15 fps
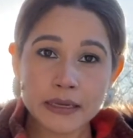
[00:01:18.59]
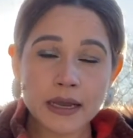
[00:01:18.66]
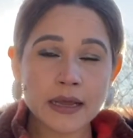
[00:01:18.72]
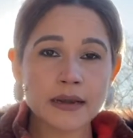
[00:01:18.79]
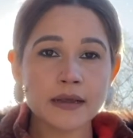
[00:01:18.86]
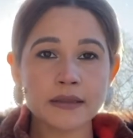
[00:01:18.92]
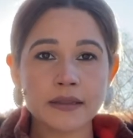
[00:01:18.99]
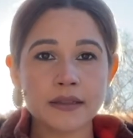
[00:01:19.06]

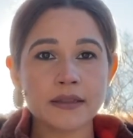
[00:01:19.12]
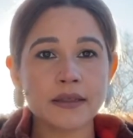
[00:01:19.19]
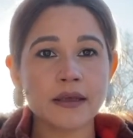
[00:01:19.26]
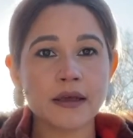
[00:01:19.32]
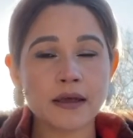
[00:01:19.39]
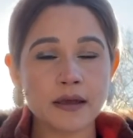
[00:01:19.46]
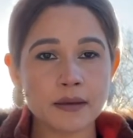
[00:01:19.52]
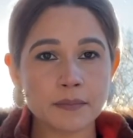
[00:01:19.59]
खाना दे
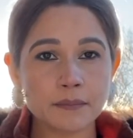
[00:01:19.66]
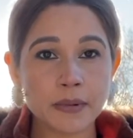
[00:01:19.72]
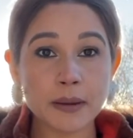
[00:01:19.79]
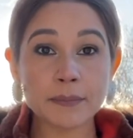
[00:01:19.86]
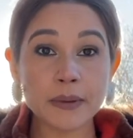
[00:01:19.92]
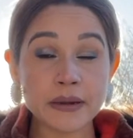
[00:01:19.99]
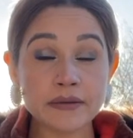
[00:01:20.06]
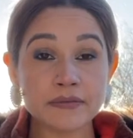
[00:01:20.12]
दिया
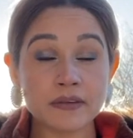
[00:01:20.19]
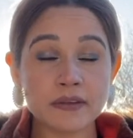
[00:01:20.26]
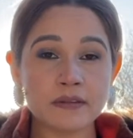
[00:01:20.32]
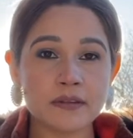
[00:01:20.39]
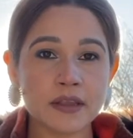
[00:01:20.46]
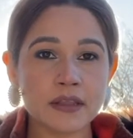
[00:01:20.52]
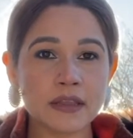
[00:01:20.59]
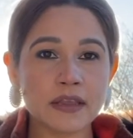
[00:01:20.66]
पापा ने फीस
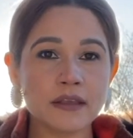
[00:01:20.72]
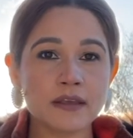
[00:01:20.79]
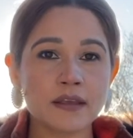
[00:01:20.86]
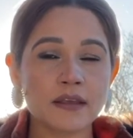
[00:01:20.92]
दे दी